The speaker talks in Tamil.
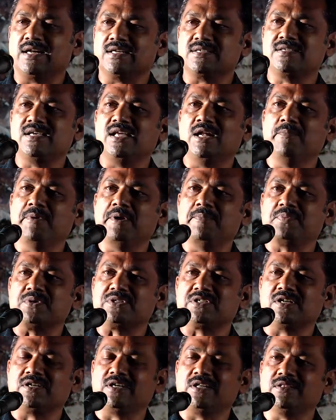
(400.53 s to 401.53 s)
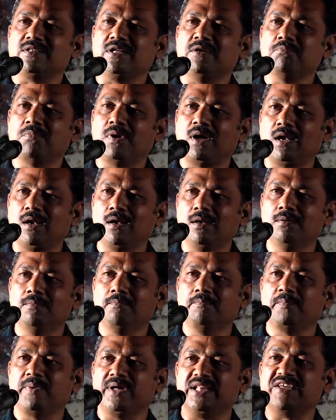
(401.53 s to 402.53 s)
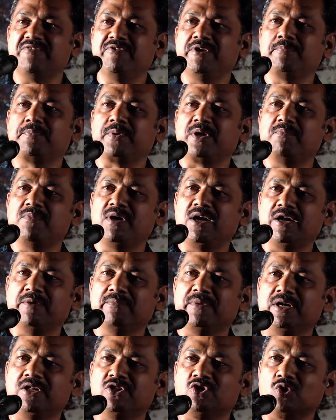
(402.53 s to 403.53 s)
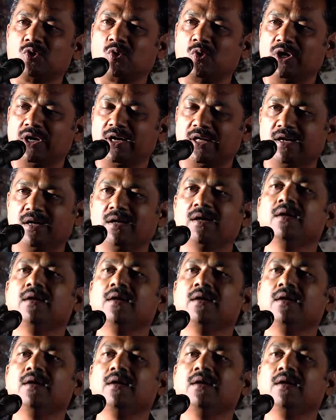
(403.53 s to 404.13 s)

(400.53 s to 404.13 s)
அரசியலமைப்பு சட்டத்தின்பால் பதவி பிரமாணம் எடுத்துக்கொண்ட